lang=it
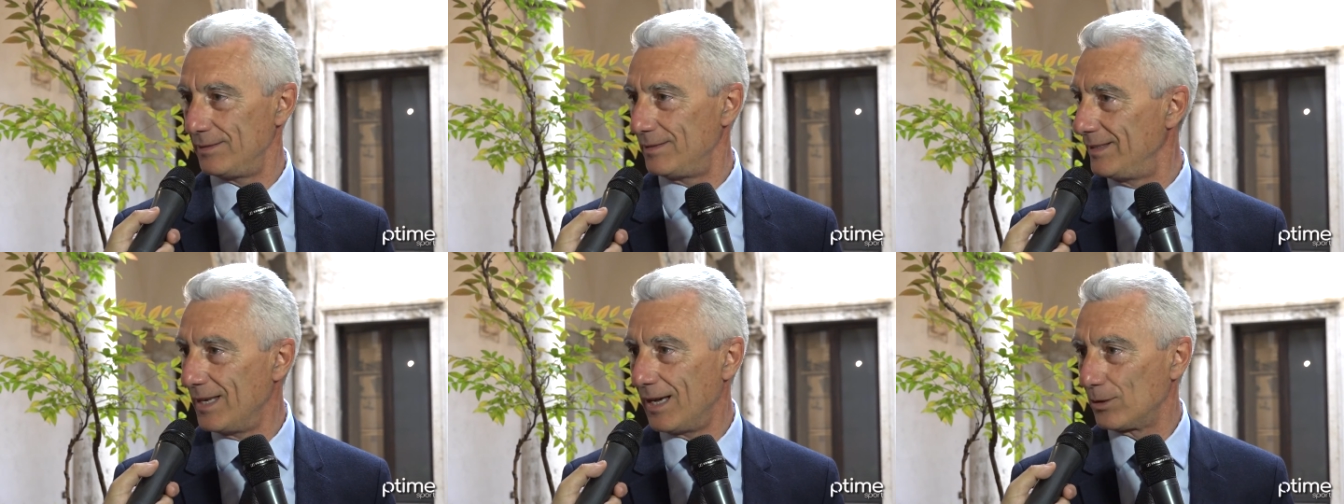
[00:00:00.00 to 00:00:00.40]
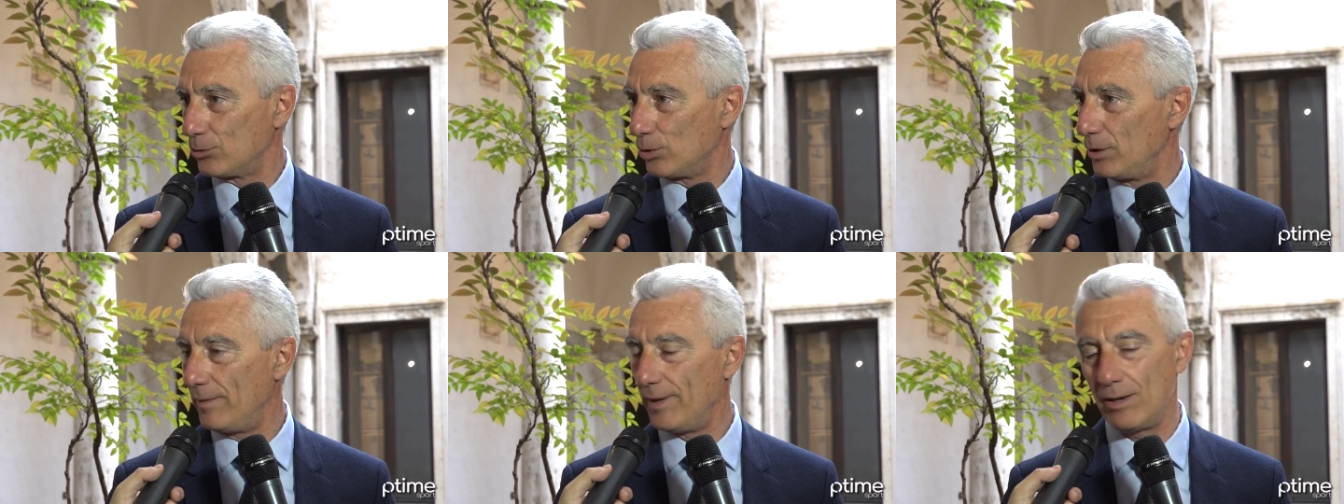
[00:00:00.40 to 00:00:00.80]
di
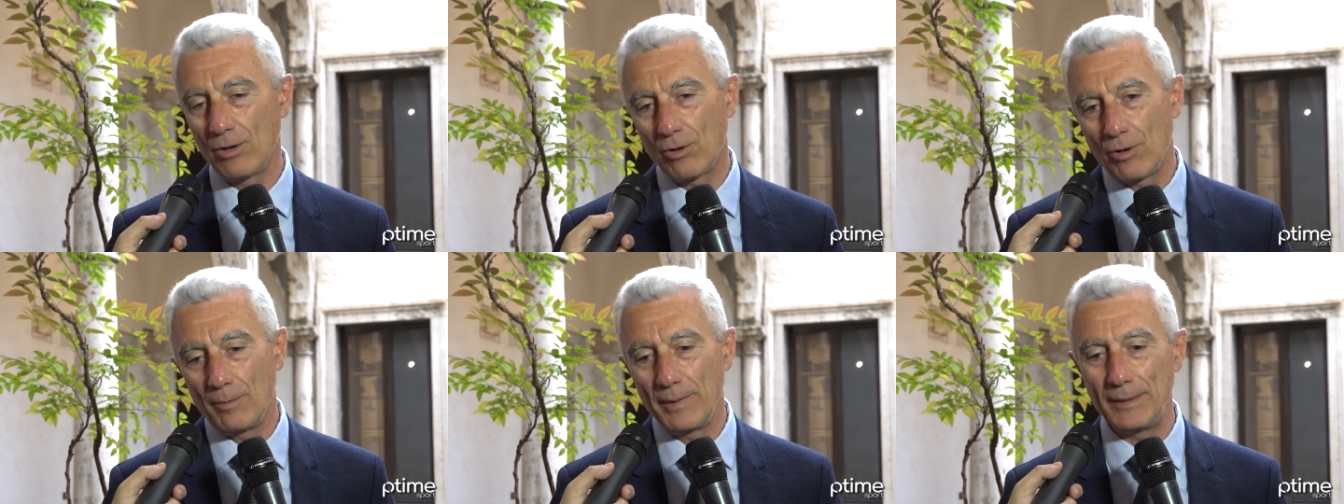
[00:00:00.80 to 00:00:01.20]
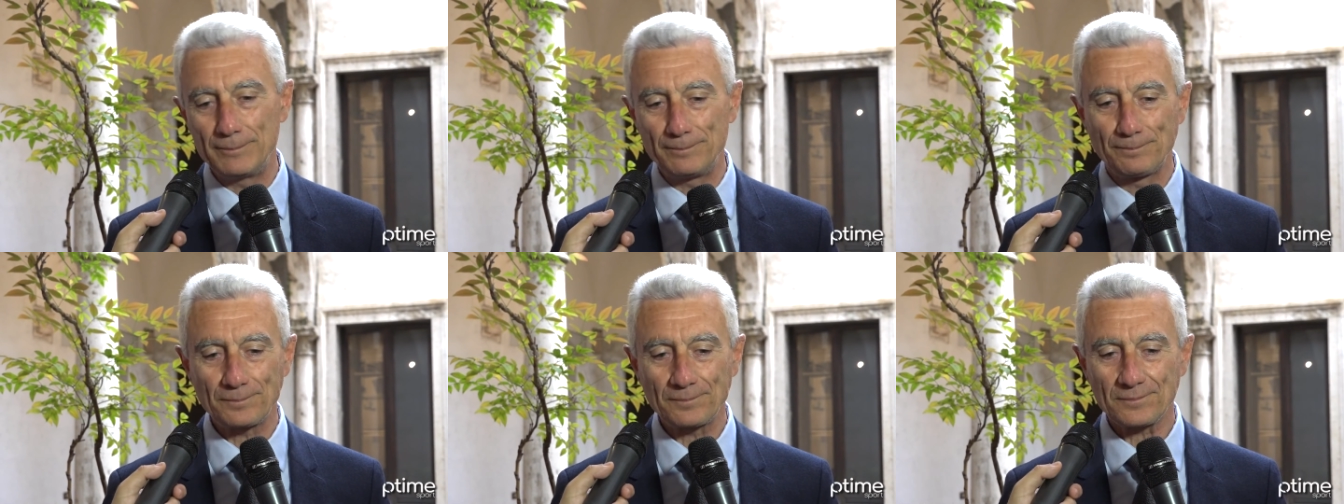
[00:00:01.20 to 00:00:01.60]
alto livello come
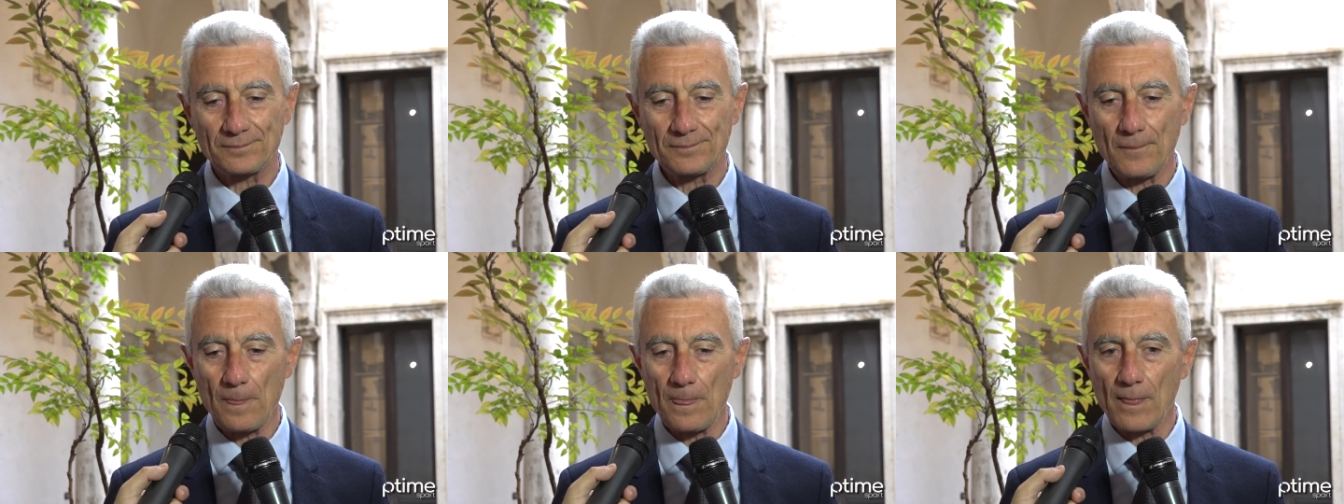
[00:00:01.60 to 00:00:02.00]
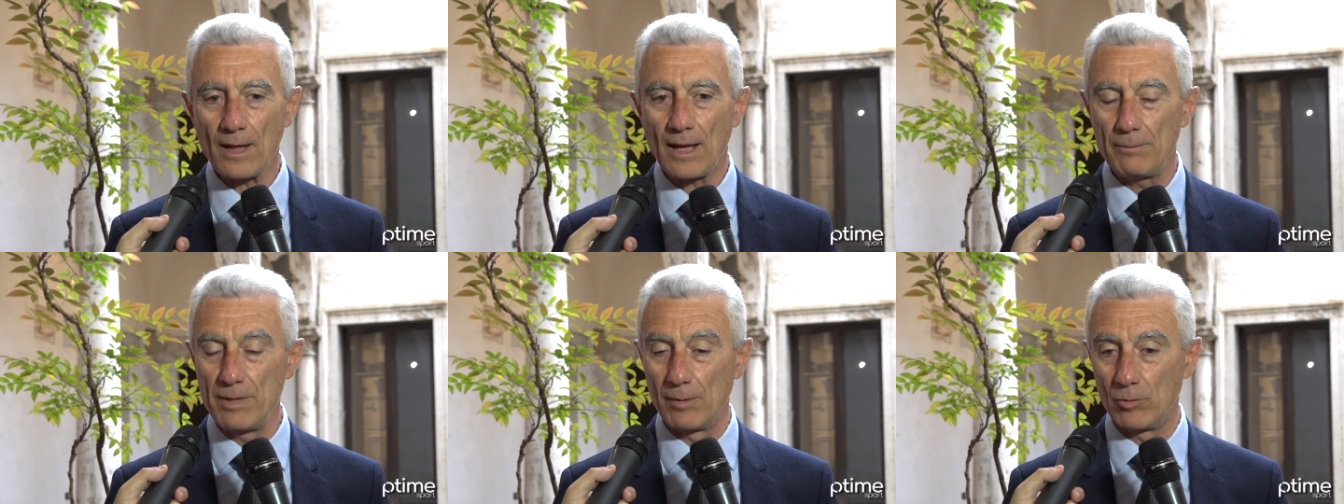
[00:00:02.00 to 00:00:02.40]

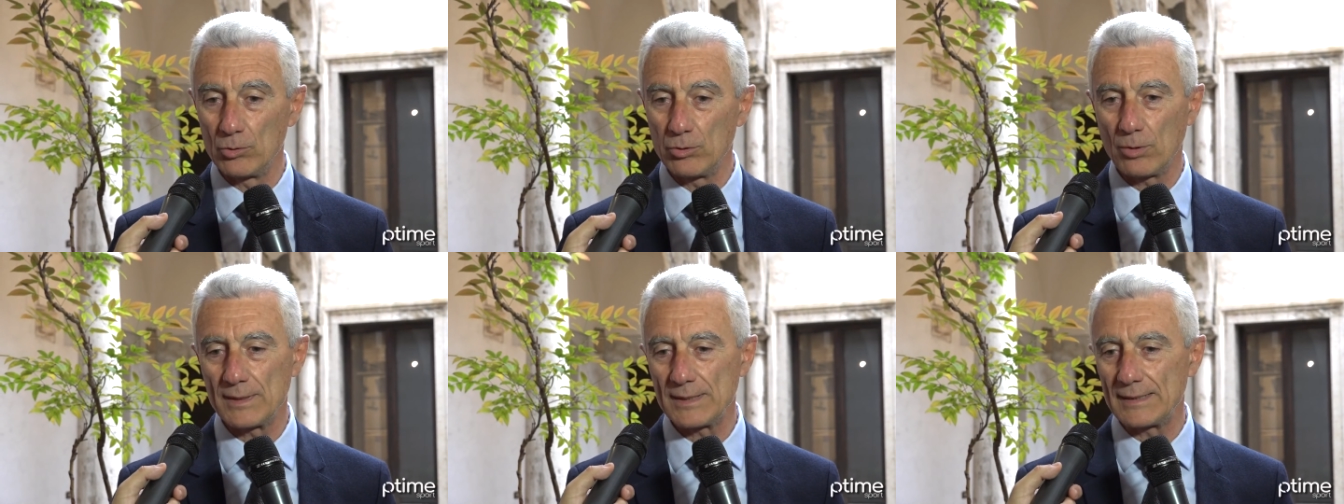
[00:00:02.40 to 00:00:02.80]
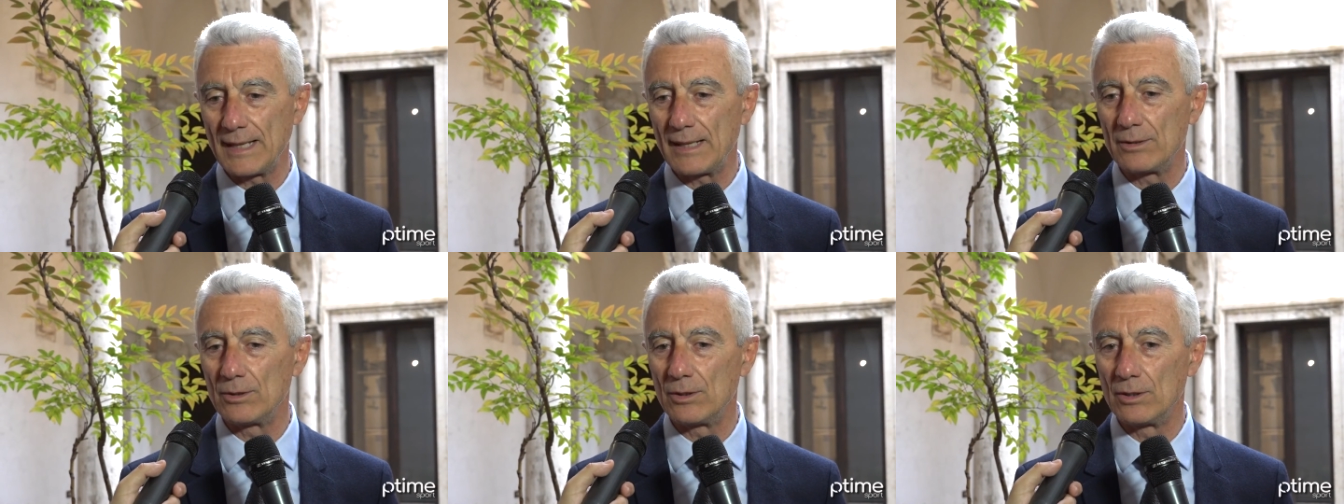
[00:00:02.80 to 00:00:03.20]
abbiamo avuto
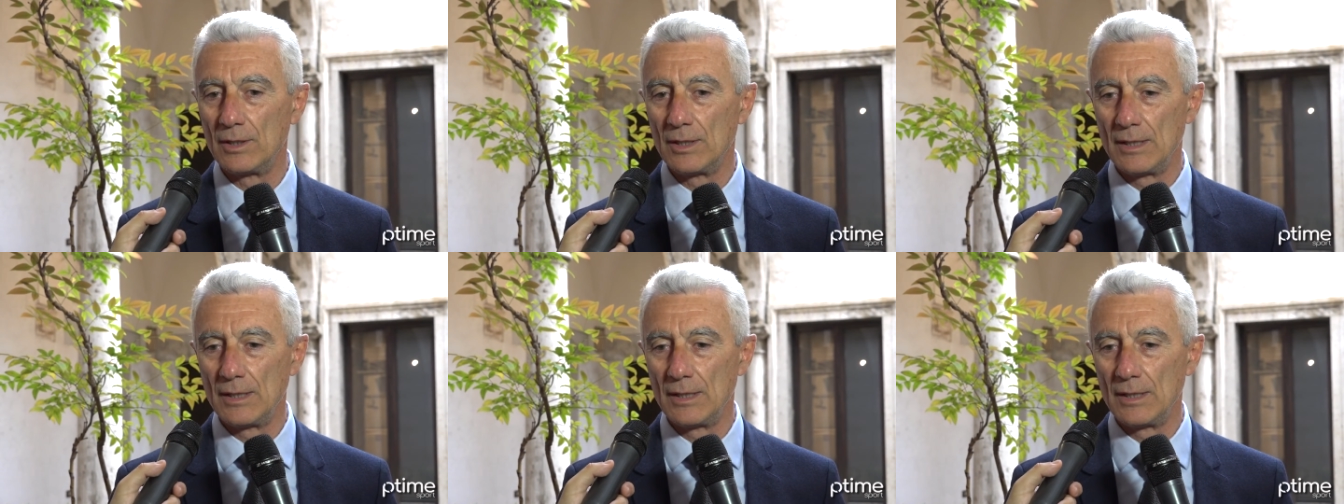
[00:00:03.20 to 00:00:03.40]
quest'anno